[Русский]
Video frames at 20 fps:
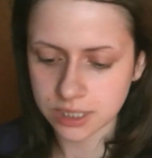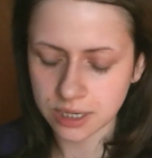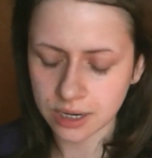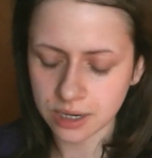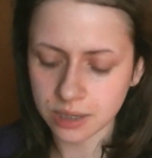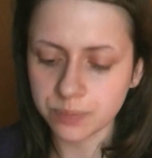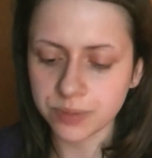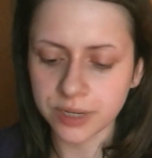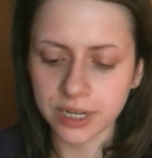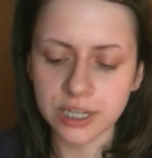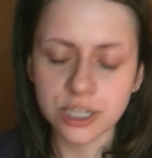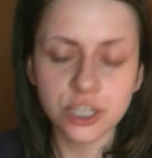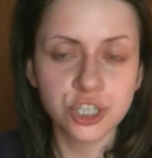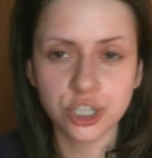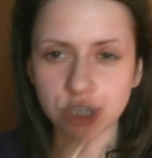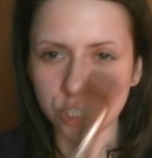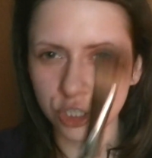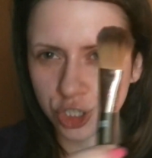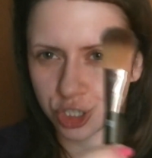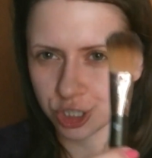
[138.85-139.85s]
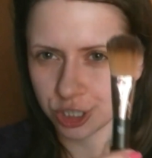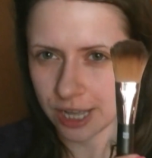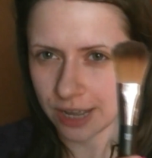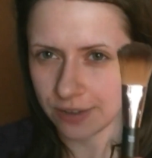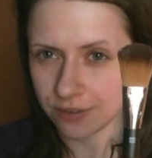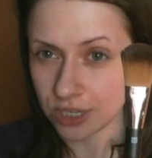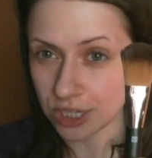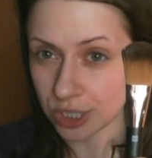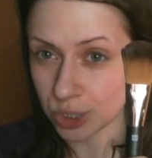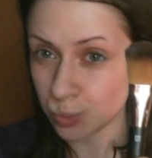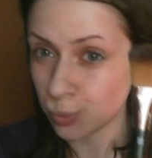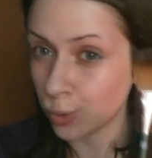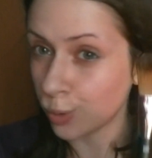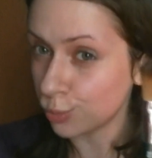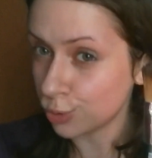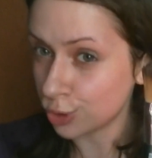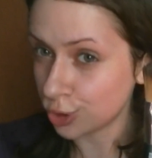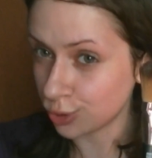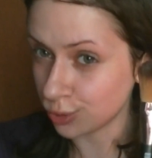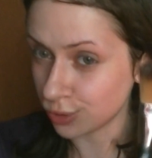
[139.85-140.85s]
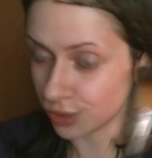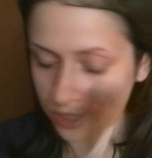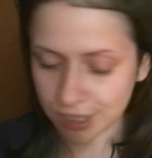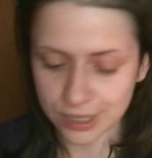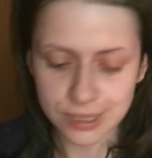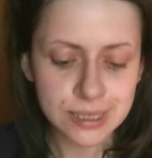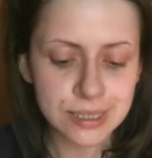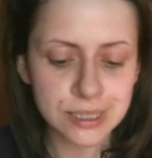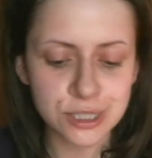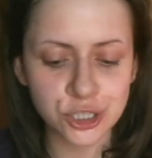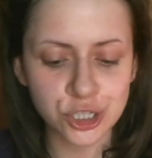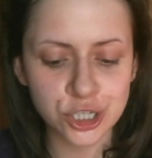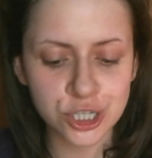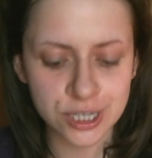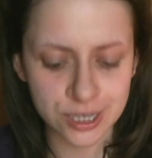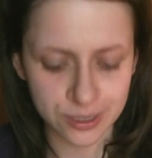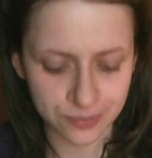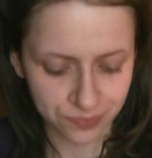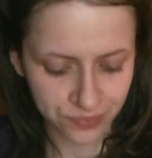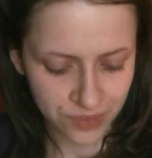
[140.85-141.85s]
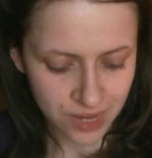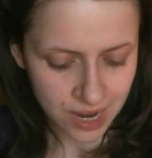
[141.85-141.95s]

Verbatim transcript: как приличный человек с помощью кисточки.